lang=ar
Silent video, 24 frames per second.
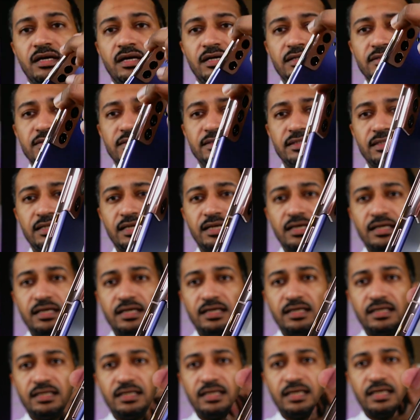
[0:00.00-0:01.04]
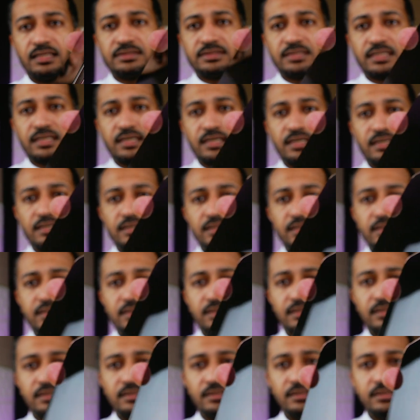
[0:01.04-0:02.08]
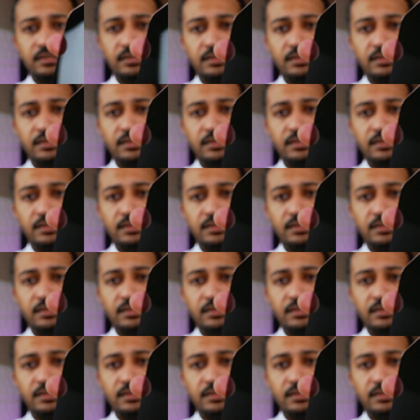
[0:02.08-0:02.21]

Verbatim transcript: عندنا الأزرار هنا